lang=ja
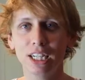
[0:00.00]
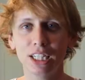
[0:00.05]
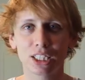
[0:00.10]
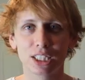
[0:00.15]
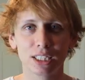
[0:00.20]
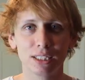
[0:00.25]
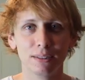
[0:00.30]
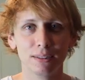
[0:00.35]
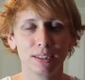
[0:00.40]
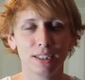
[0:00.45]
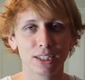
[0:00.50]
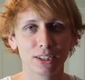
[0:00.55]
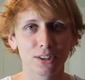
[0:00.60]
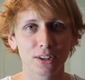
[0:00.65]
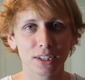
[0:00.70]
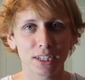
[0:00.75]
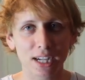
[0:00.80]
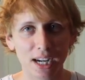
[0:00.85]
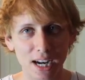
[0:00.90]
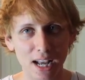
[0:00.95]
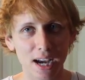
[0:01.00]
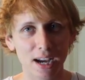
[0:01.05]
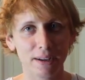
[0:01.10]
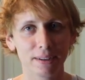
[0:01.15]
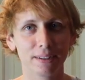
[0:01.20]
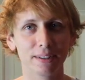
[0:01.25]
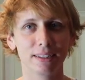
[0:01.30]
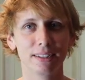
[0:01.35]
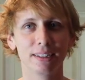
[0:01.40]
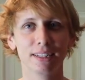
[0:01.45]
よしこれから
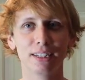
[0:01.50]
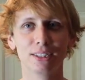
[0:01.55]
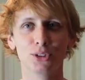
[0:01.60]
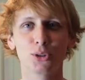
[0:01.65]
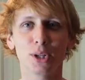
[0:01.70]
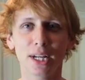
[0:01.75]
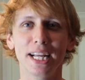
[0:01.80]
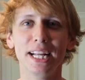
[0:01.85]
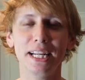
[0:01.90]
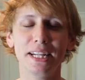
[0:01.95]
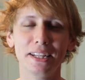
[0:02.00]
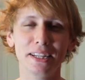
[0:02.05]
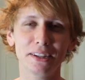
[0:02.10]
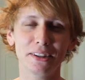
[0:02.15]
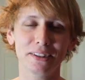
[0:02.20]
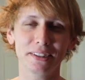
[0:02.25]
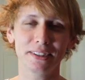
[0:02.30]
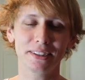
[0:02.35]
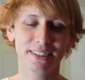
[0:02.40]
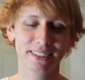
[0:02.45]
トレーニング